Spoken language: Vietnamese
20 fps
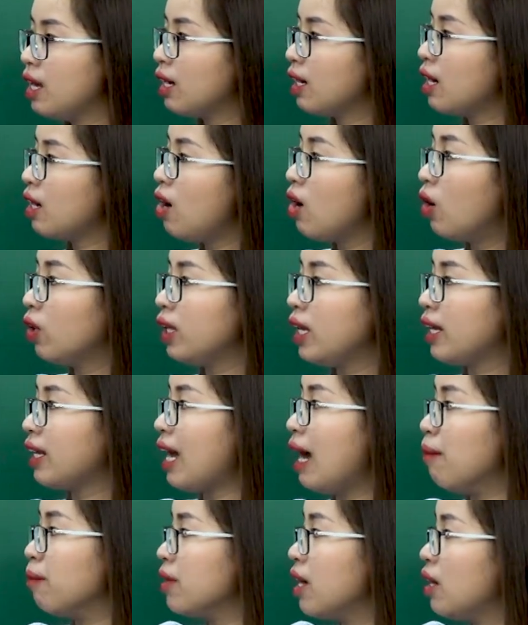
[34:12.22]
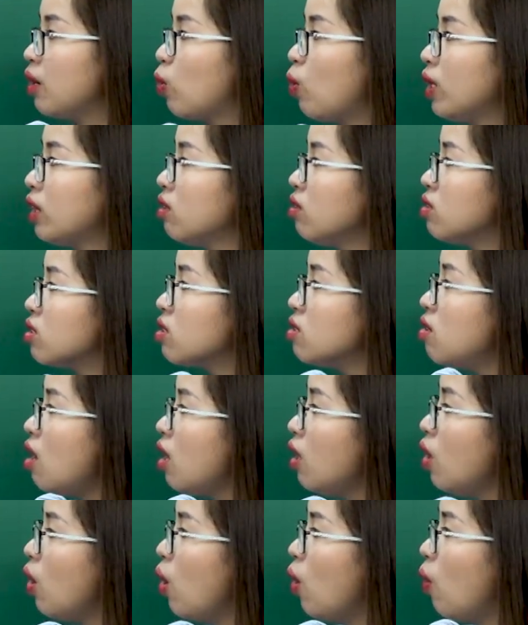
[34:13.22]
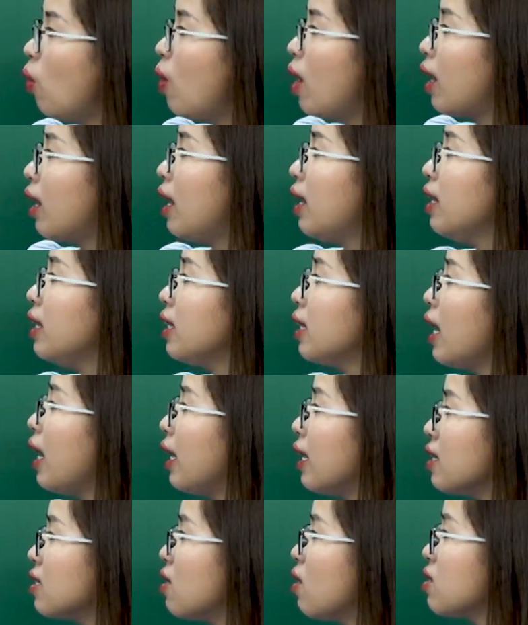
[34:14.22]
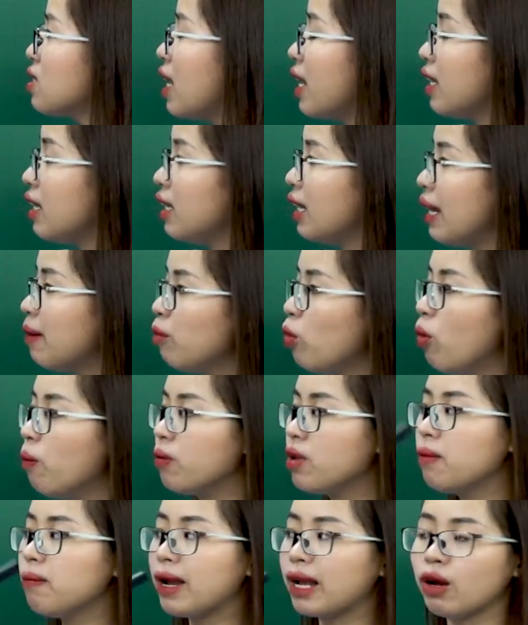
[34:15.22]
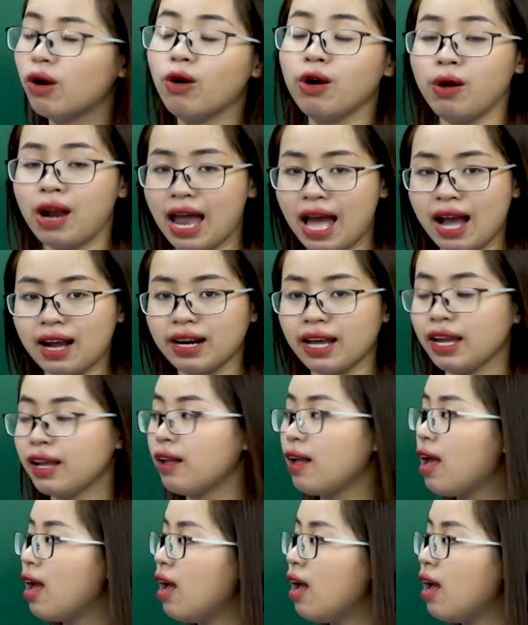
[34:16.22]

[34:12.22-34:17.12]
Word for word: Các con có thể cảm nhận qua từ dương hoặc là hình ảnh so sánh cánh buồm như mảnh hồn làng này.